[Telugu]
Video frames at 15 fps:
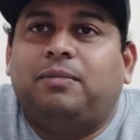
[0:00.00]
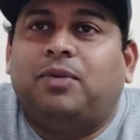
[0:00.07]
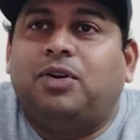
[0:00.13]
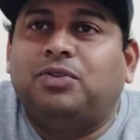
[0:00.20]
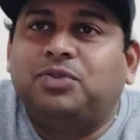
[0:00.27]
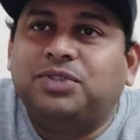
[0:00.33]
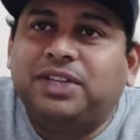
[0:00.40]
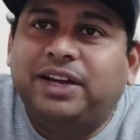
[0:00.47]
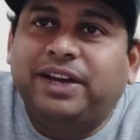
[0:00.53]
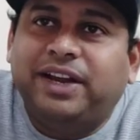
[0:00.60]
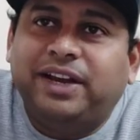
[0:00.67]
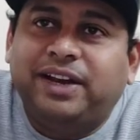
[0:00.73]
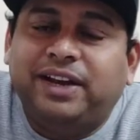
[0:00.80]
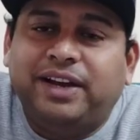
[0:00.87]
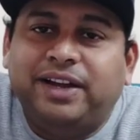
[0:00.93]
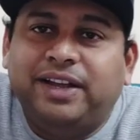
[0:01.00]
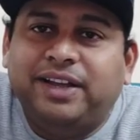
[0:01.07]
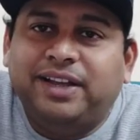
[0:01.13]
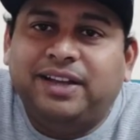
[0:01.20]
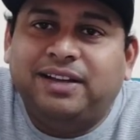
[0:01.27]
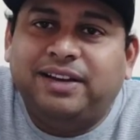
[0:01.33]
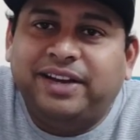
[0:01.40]
మాంగో అండి ఏంటంటే
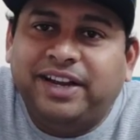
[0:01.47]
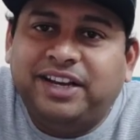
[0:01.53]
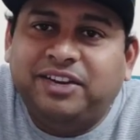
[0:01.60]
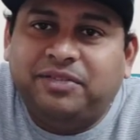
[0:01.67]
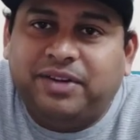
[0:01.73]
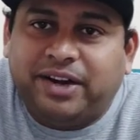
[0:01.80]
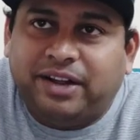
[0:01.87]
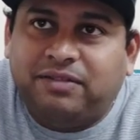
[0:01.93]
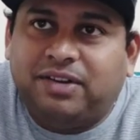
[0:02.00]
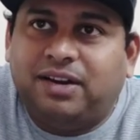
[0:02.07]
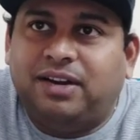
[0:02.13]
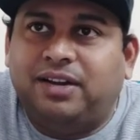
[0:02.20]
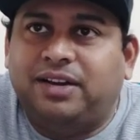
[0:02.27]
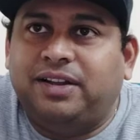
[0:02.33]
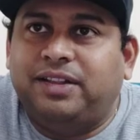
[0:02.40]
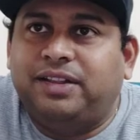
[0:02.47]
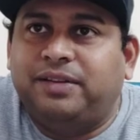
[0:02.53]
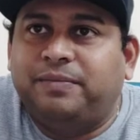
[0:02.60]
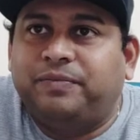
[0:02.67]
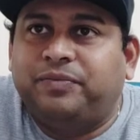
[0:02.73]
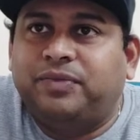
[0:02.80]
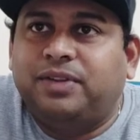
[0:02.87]
నేటివ్ డ్రైవర్ లాంటిది
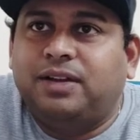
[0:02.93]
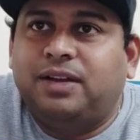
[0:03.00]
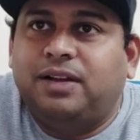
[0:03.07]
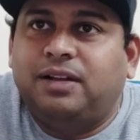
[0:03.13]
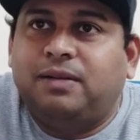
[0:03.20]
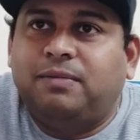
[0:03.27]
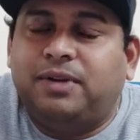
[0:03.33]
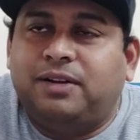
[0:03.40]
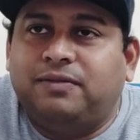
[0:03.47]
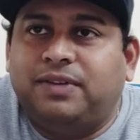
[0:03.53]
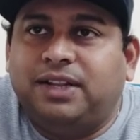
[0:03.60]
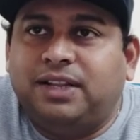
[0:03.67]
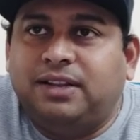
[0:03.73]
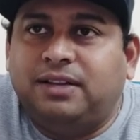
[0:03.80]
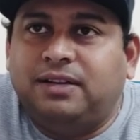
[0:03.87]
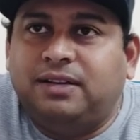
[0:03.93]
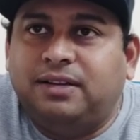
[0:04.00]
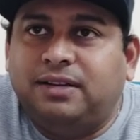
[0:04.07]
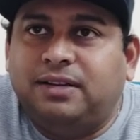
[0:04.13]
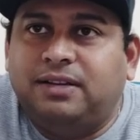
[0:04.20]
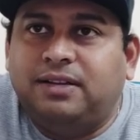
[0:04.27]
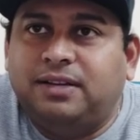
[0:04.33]
మనం
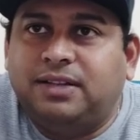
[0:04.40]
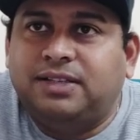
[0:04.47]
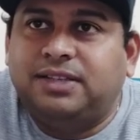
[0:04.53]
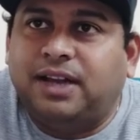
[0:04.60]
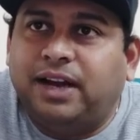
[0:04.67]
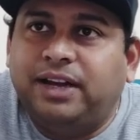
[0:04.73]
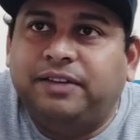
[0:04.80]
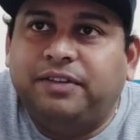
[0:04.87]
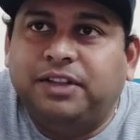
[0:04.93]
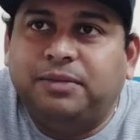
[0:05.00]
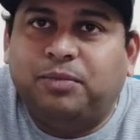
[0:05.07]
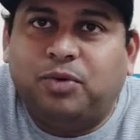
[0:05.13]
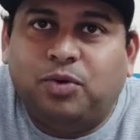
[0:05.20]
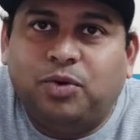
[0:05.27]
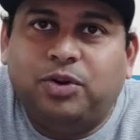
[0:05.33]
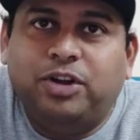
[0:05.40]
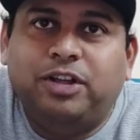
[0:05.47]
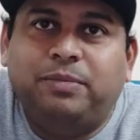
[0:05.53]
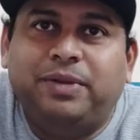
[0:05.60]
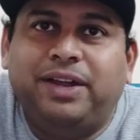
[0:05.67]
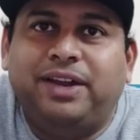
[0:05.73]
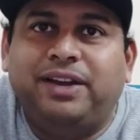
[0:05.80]
స్టార్టింగ్ విత్
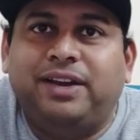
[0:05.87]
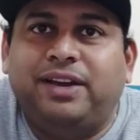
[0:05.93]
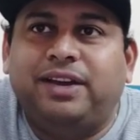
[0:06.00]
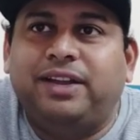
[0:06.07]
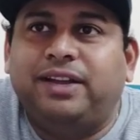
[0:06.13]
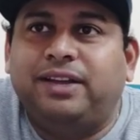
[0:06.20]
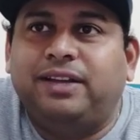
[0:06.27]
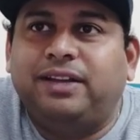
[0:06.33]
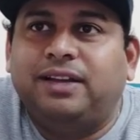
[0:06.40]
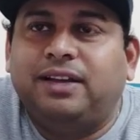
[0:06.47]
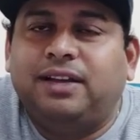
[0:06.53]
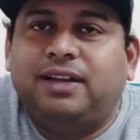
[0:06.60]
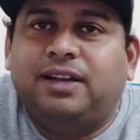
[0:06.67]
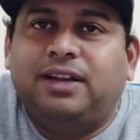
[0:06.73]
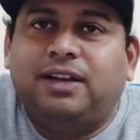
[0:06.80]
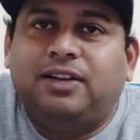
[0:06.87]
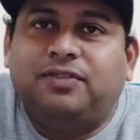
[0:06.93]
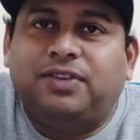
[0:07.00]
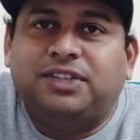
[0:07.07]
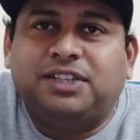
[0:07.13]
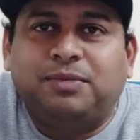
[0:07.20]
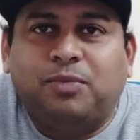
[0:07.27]
మోంగోడిబి ఏంటంటే
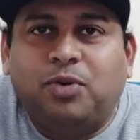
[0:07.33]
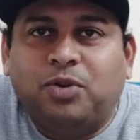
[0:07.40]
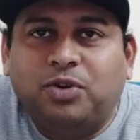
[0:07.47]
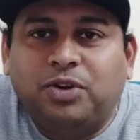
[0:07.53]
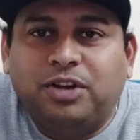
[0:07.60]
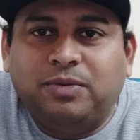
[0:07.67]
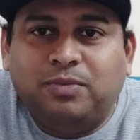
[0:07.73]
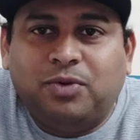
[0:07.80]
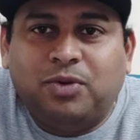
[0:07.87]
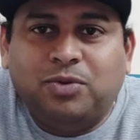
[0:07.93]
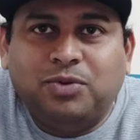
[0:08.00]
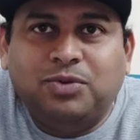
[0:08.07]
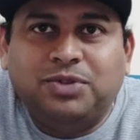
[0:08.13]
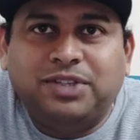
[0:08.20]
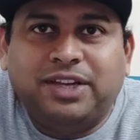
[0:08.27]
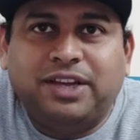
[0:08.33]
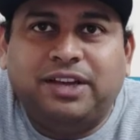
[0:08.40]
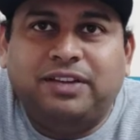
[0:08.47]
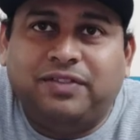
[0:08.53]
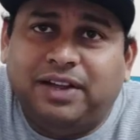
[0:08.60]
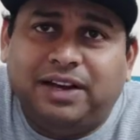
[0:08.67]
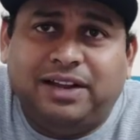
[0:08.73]
ఫస్ట్ మోంగో మోంగూస్కే
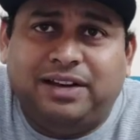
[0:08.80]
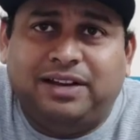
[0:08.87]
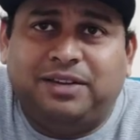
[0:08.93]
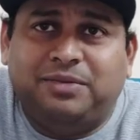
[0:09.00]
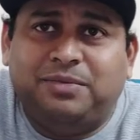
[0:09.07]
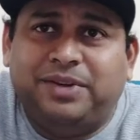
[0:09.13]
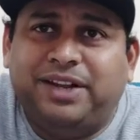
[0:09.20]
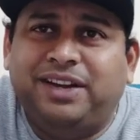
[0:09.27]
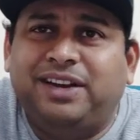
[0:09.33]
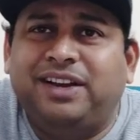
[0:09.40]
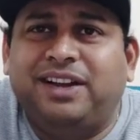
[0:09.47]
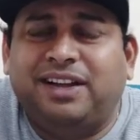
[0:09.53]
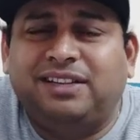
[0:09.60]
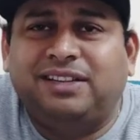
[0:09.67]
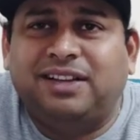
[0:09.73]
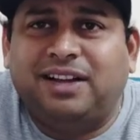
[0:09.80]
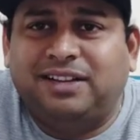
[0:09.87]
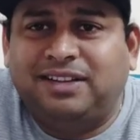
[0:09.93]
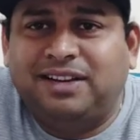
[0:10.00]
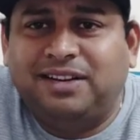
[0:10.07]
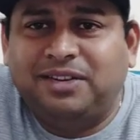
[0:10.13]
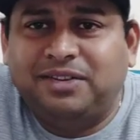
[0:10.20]
వెళ్ళాను నేను ఏంటంటే
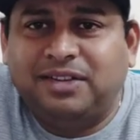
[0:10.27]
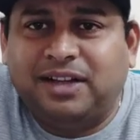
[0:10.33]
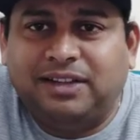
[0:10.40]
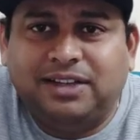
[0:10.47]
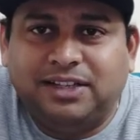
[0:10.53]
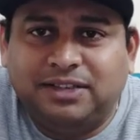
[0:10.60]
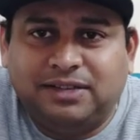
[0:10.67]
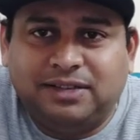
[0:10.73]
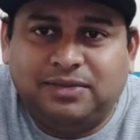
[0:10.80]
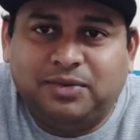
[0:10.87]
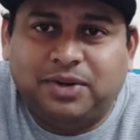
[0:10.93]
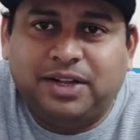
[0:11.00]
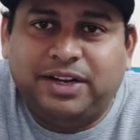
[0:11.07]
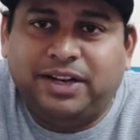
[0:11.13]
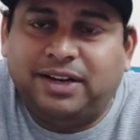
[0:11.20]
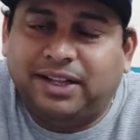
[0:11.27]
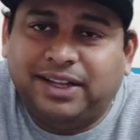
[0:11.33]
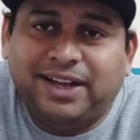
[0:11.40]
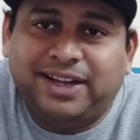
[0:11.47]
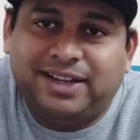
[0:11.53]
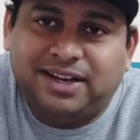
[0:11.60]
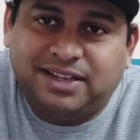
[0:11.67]
అదర్ అదర్స్ కూడా నేను అదే
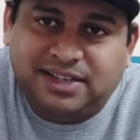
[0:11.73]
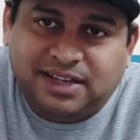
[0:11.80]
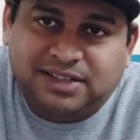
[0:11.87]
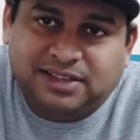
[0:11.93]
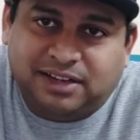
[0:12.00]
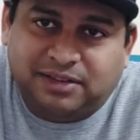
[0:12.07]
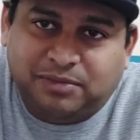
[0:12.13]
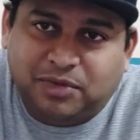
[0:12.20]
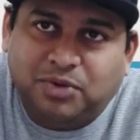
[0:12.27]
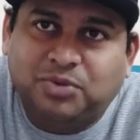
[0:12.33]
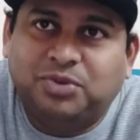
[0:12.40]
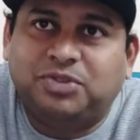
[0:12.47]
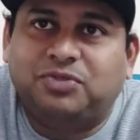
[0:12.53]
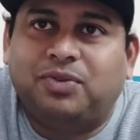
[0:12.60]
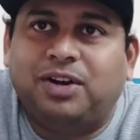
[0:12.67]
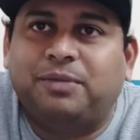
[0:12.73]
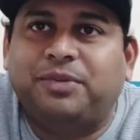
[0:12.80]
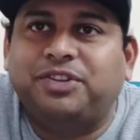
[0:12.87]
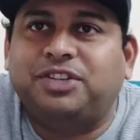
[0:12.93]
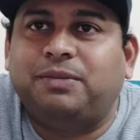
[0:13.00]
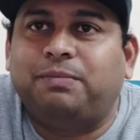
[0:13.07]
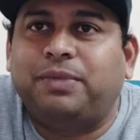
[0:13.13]
ఎంకరేజ్ చేస్తాను మోంగూస్
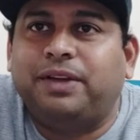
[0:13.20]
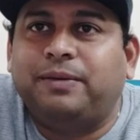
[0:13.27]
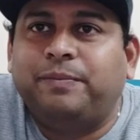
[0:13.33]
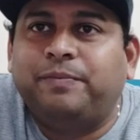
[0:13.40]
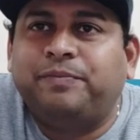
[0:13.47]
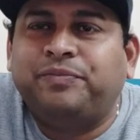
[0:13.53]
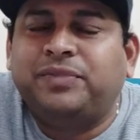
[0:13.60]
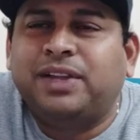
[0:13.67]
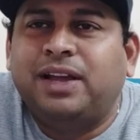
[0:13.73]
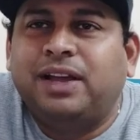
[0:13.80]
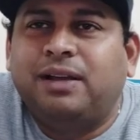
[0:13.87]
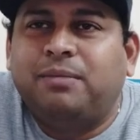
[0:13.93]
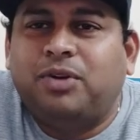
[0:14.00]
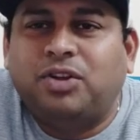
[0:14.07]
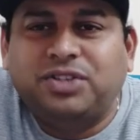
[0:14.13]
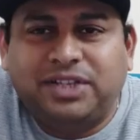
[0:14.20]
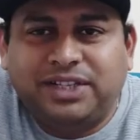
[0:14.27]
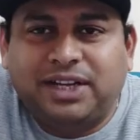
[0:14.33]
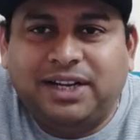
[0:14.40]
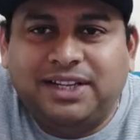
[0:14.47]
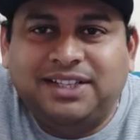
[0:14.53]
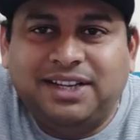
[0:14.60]
వాడమని చెప్పి ప్రాజెక్ట్
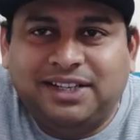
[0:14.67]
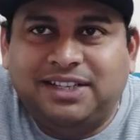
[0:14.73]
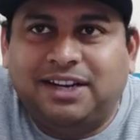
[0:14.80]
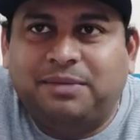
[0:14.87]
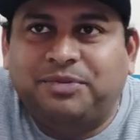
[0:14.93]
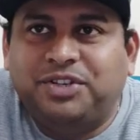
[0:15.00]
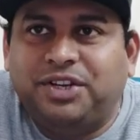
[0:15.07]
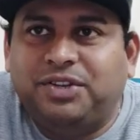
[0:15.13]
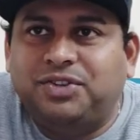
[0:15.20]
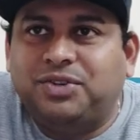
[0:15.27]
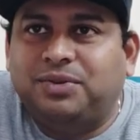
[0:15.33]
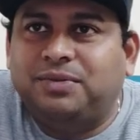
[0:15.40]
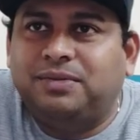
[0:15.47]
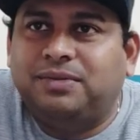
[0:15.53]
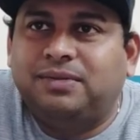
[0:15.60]
చాలా ఈజీగా సెటప్ చేయొచ్చు